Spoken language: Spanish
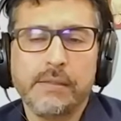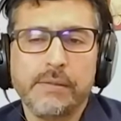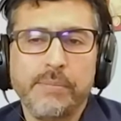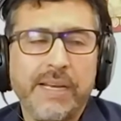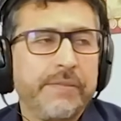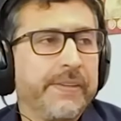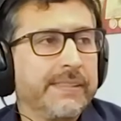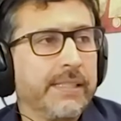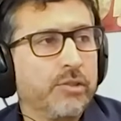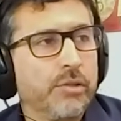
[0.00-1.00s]

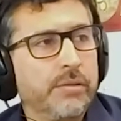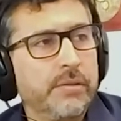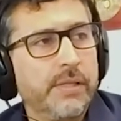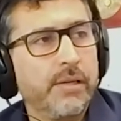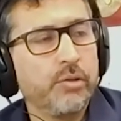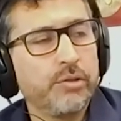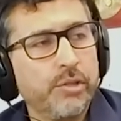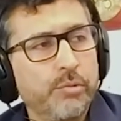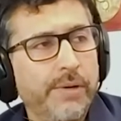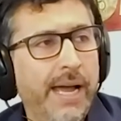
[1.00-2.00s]
manifestación en los
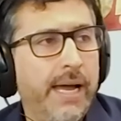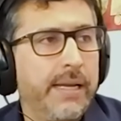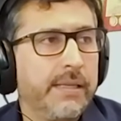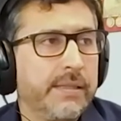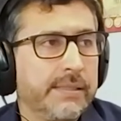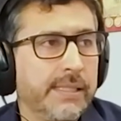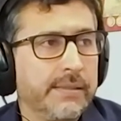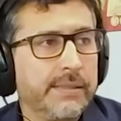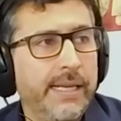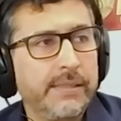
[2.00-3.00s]
tribunales de
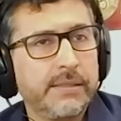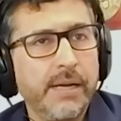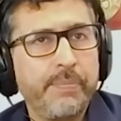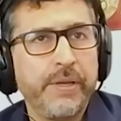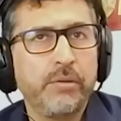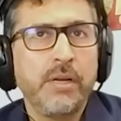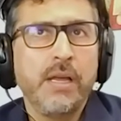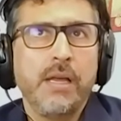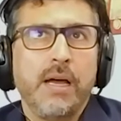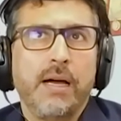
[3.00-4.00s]
sentencias, pero
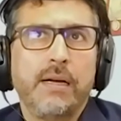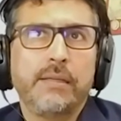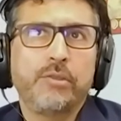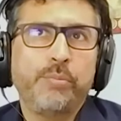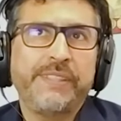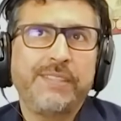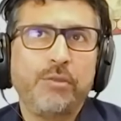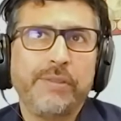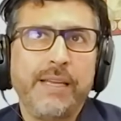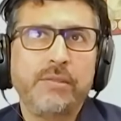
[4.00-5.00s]
Ah, yo
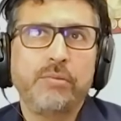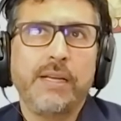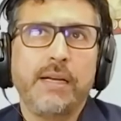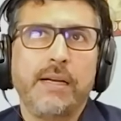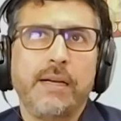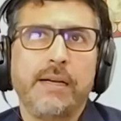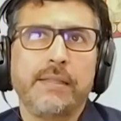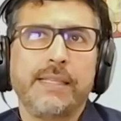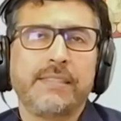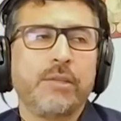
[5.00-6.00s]
percibo que hay
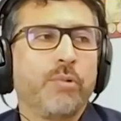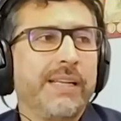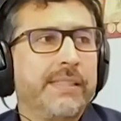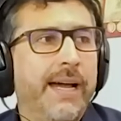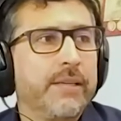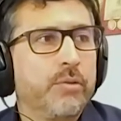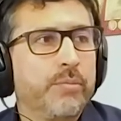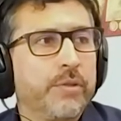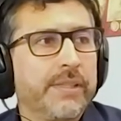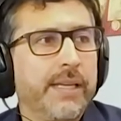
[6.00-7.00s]
una desigualdad, ¿no?
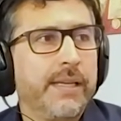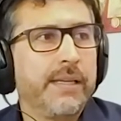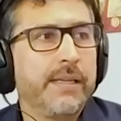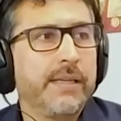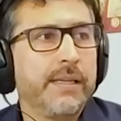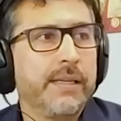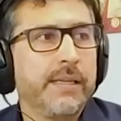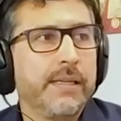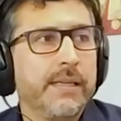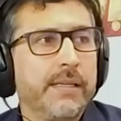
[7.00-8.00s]
Porque
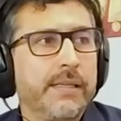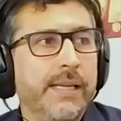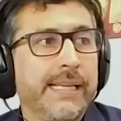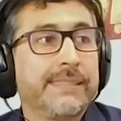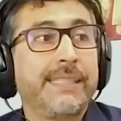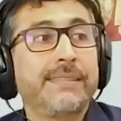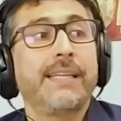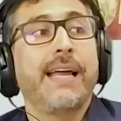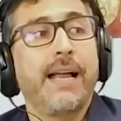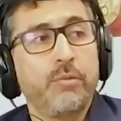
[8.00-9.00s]
eh,
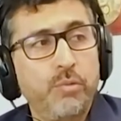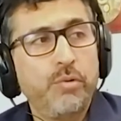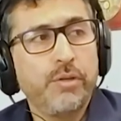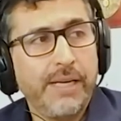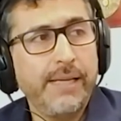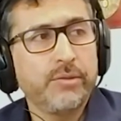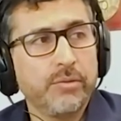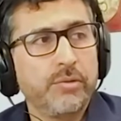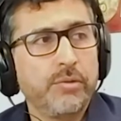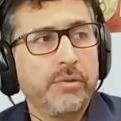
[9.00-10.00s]
existen algunos
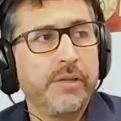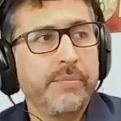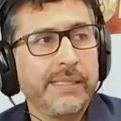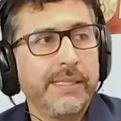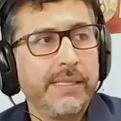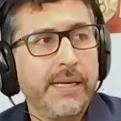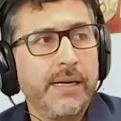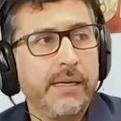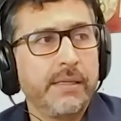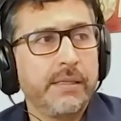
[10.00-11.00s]
casos, ¿no? En materia